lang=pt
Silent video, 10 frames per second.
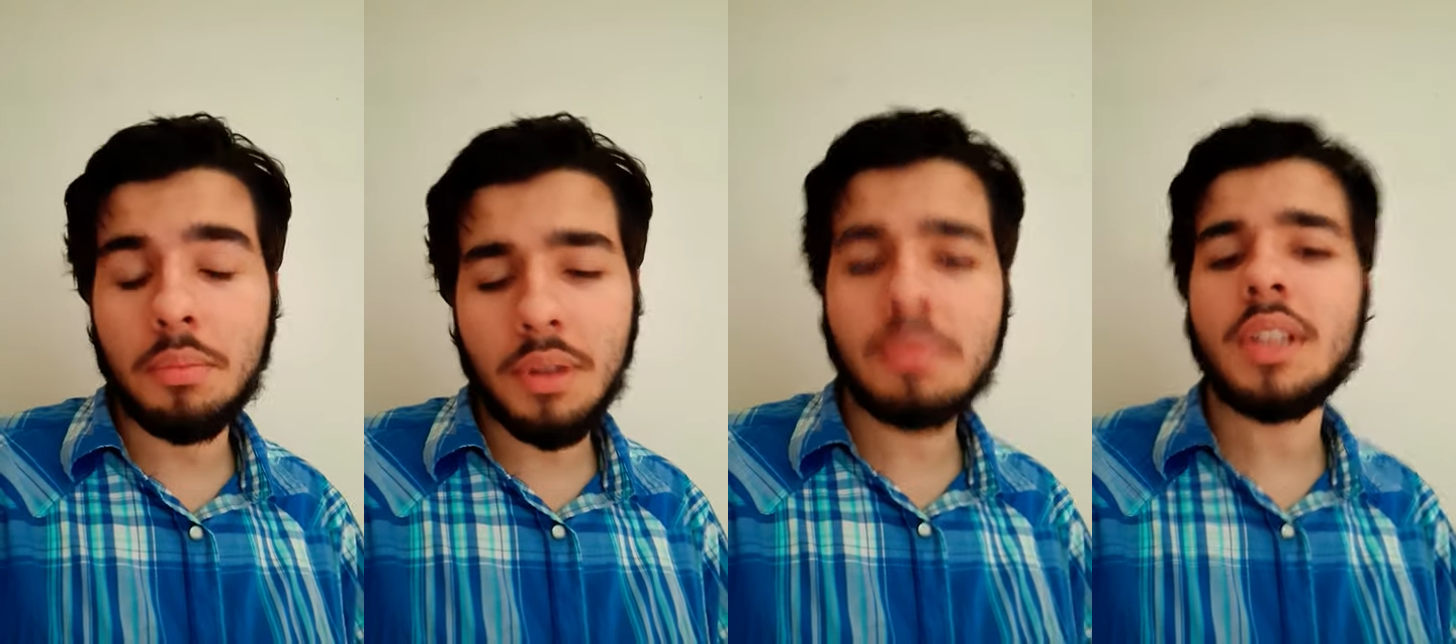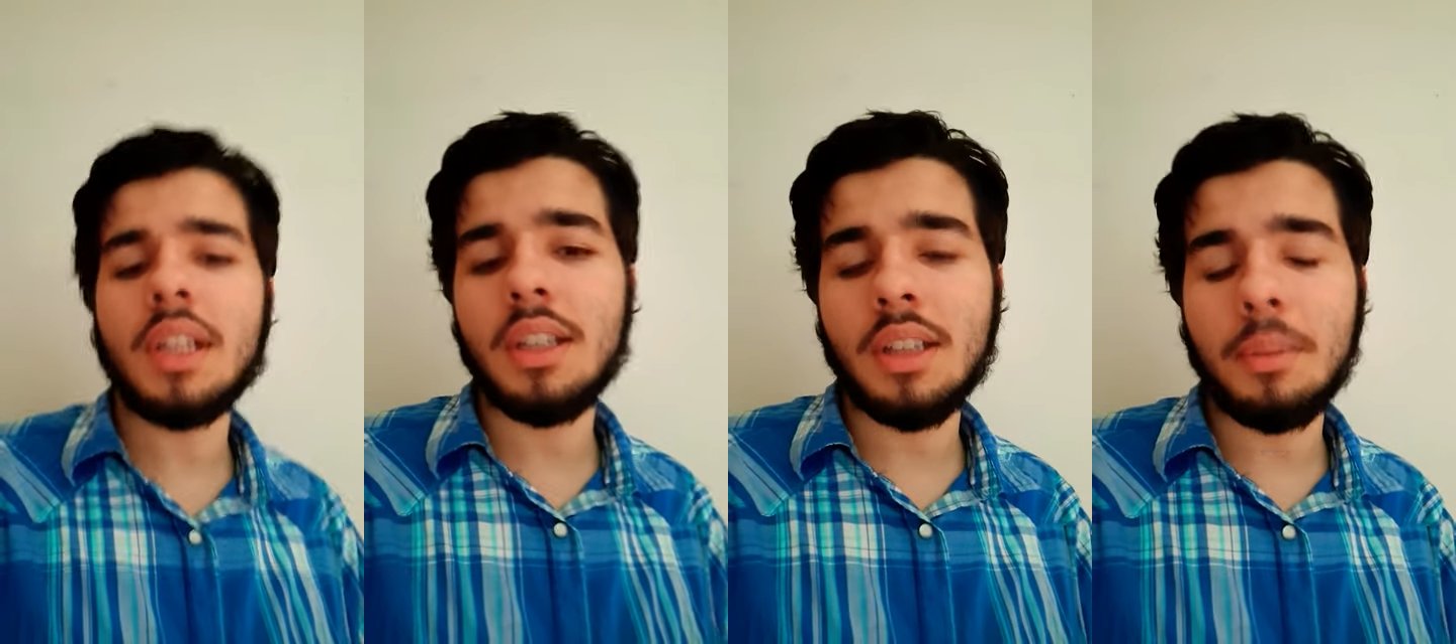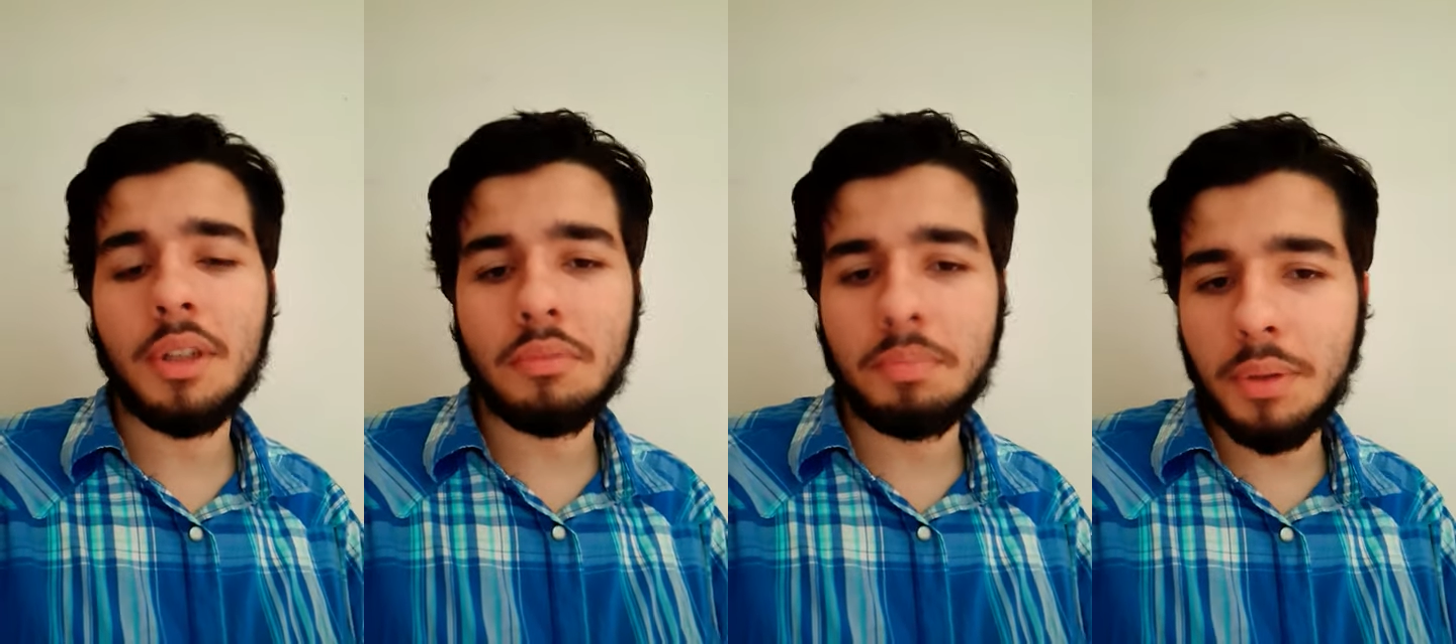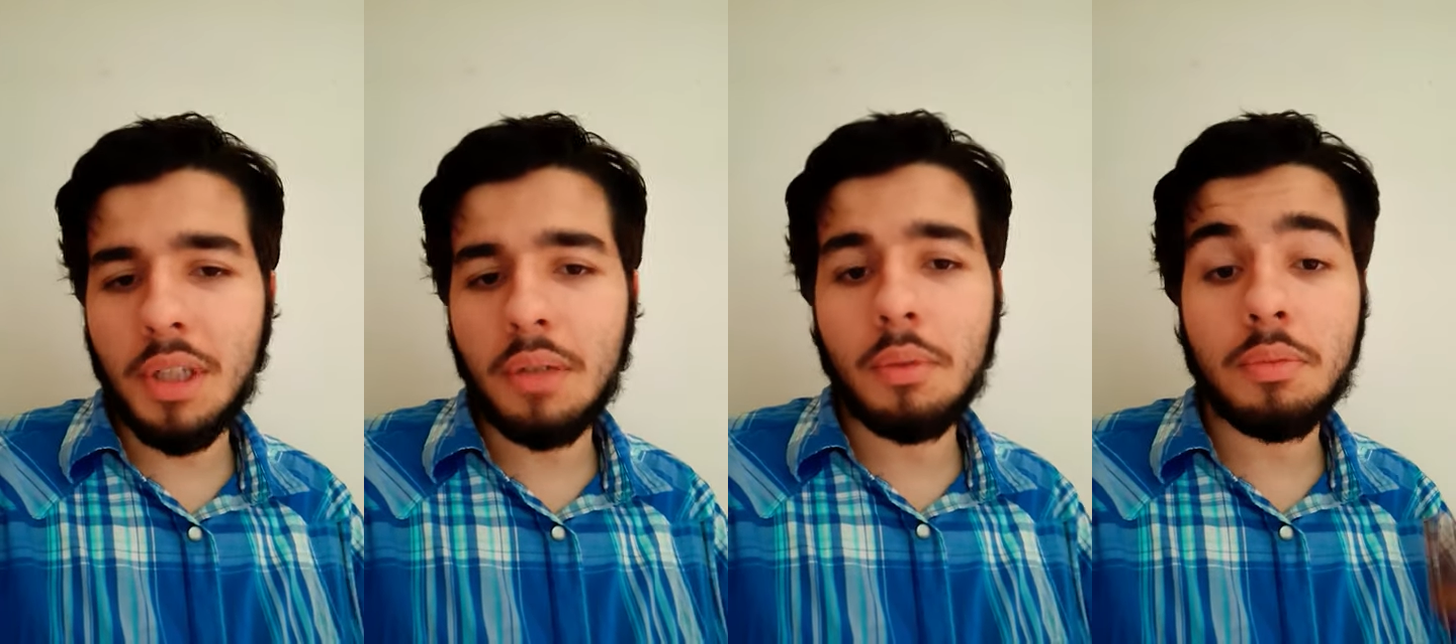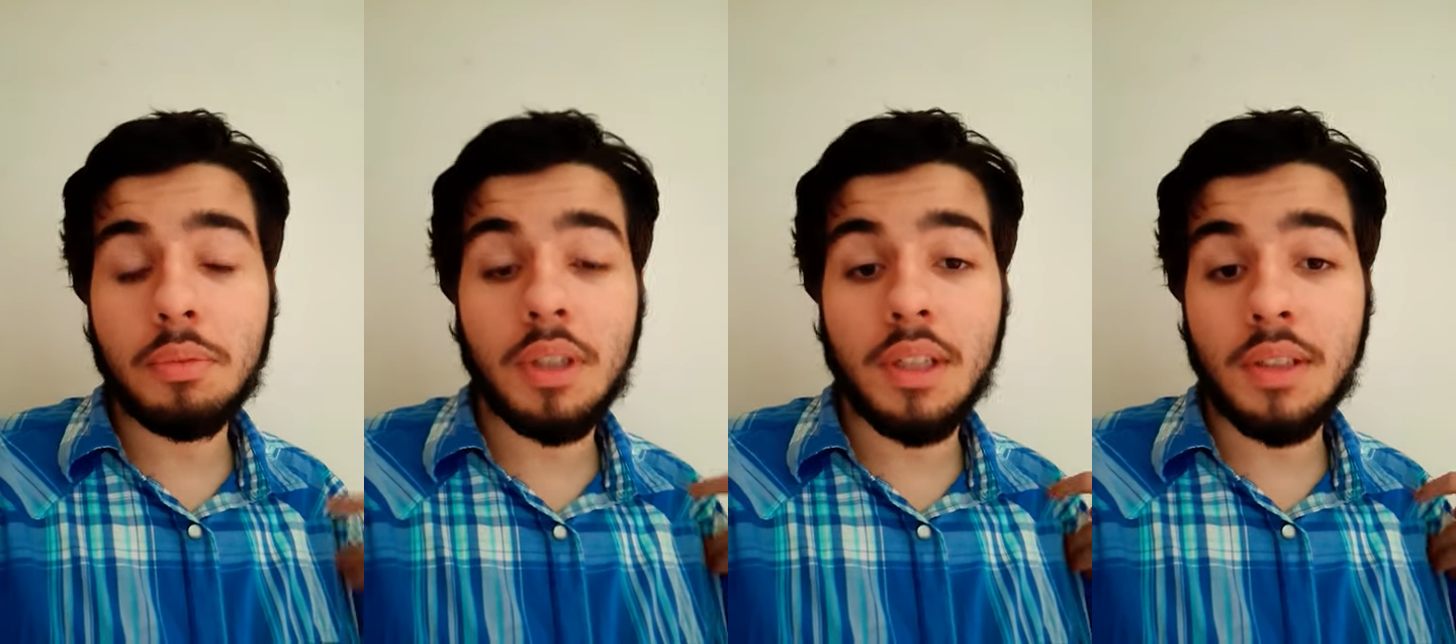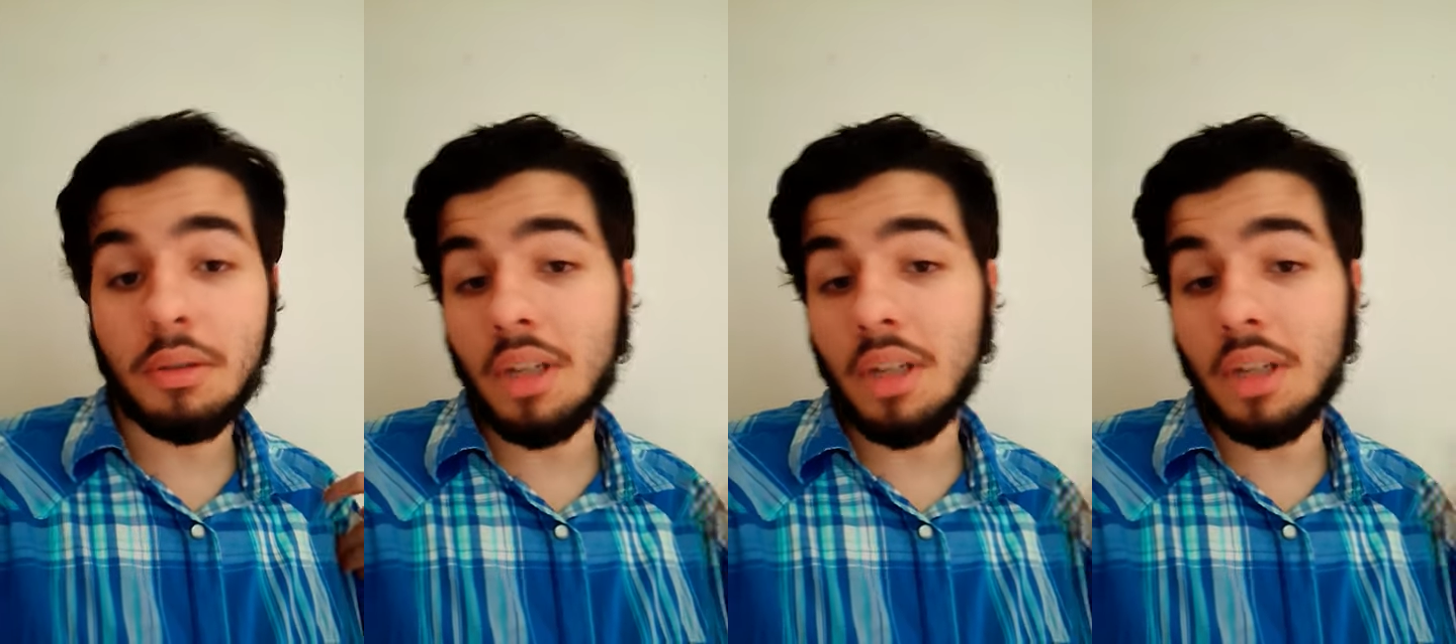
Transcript: mas não seria também o primeiro e último tenista a